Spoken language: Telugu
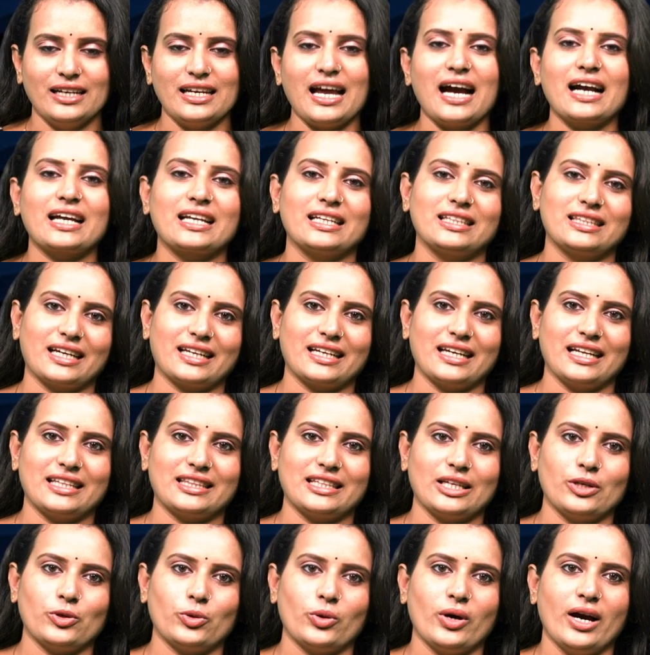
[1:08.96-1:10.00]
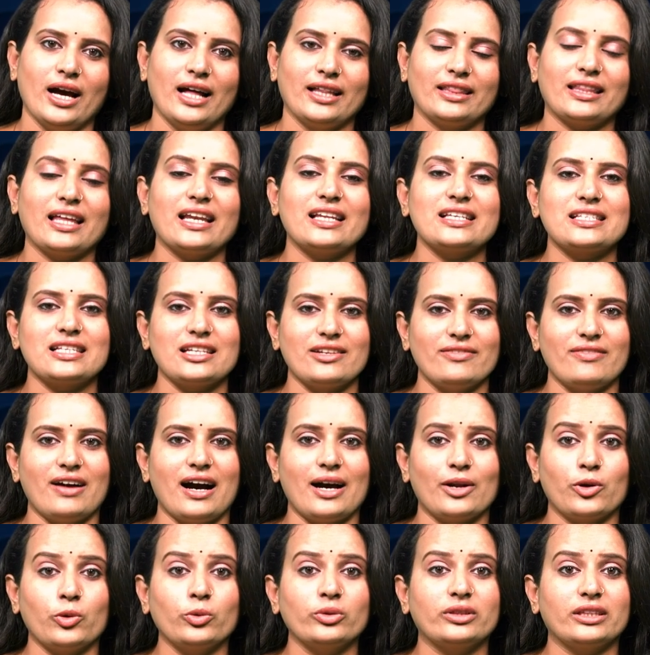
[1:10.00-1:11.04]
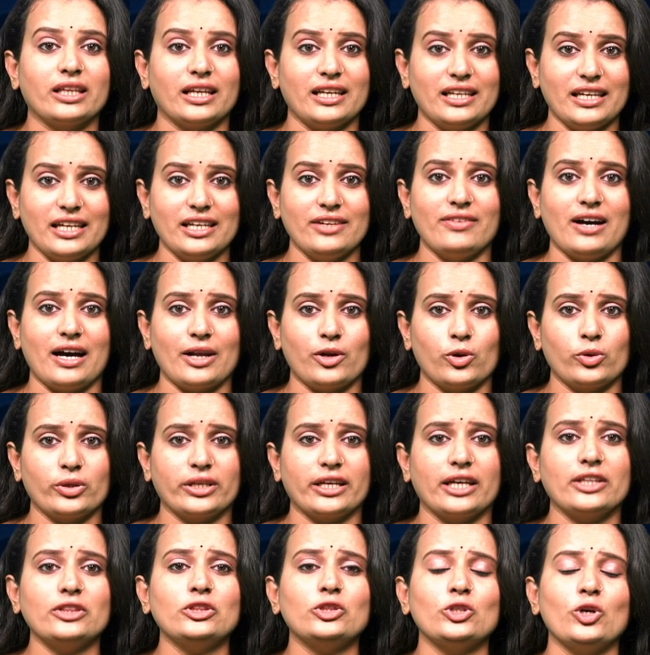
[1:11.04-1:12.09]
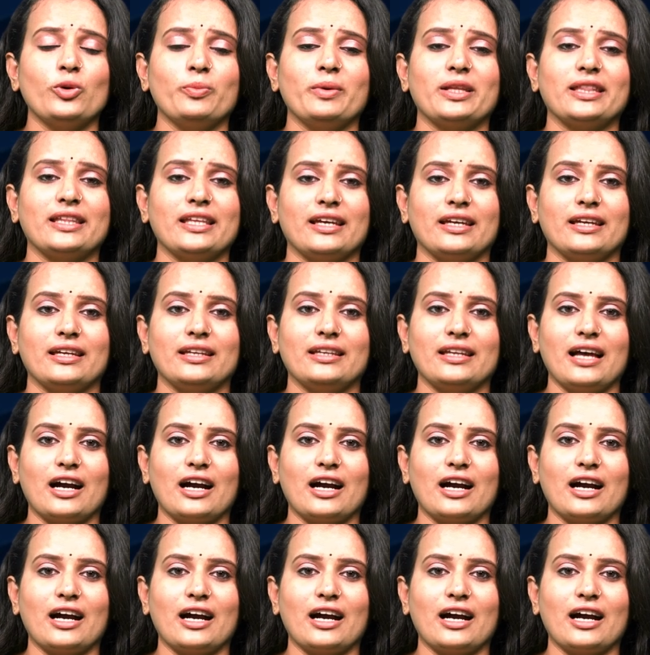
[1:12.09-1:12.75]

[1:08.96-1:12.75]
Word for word: నా కృతజ్ఞతలు తెలిసిన వారు తెలియని వారు ఎంతోమంది